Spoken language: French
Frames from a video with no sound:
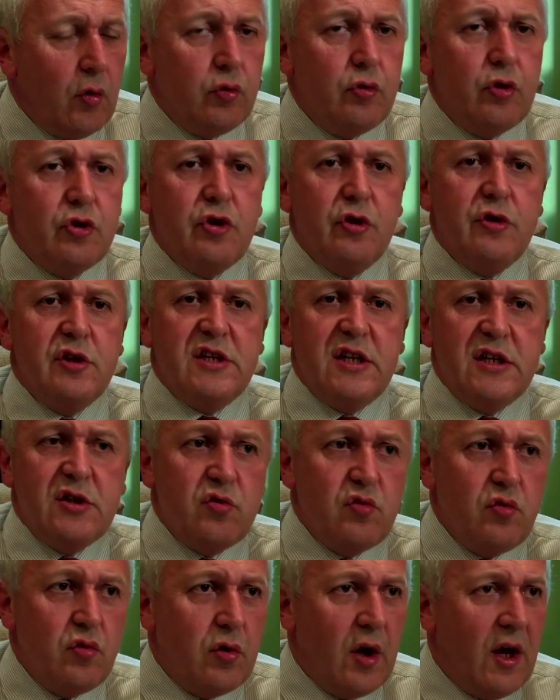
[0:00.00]
ou de je ne
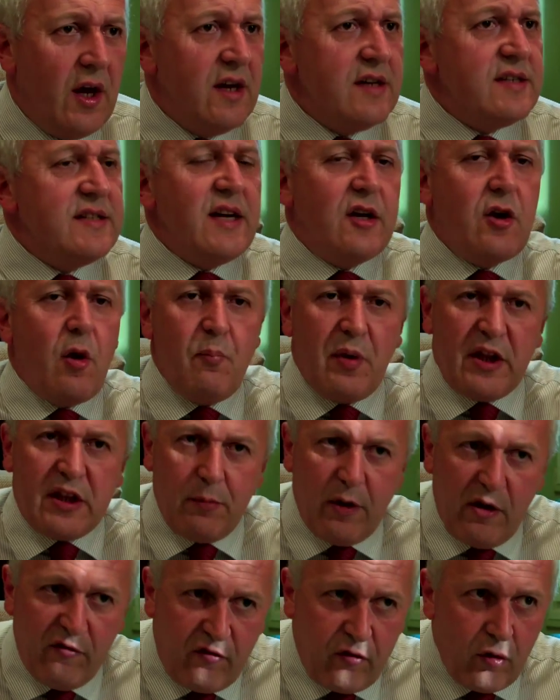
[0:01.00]
sais où, c'est
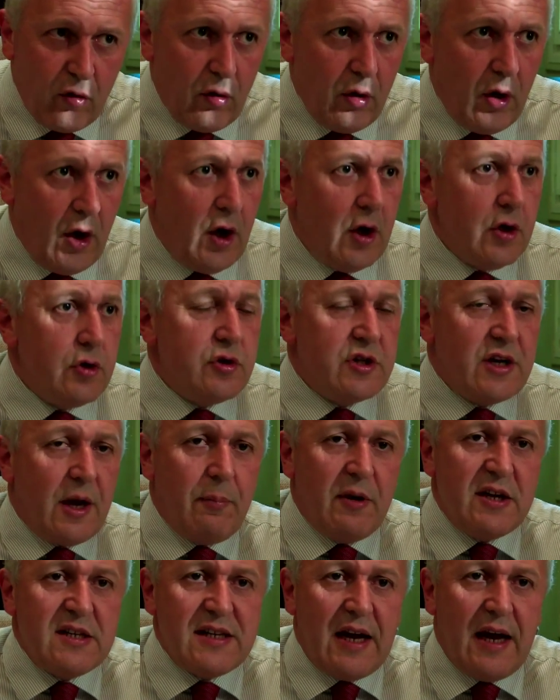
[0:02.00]
complètement faux. Jusqu'à
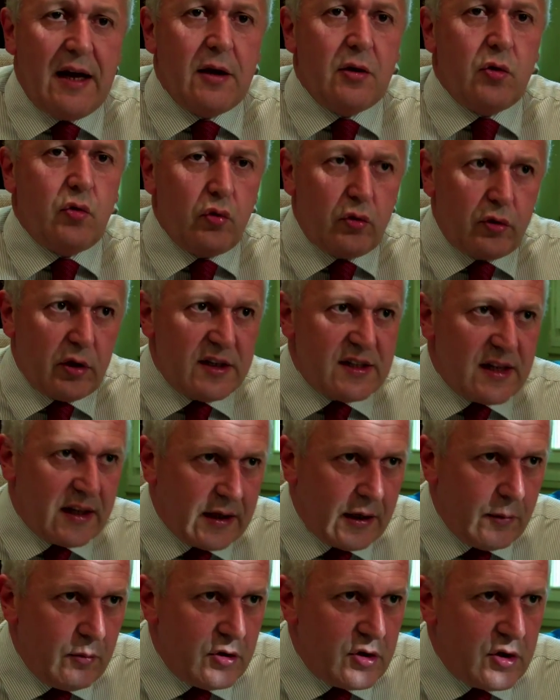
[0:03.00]
présent, toutes les
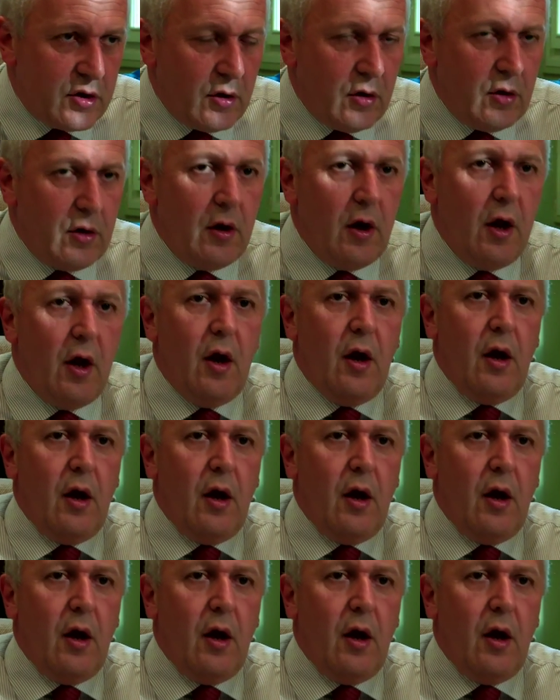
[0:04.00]
attributions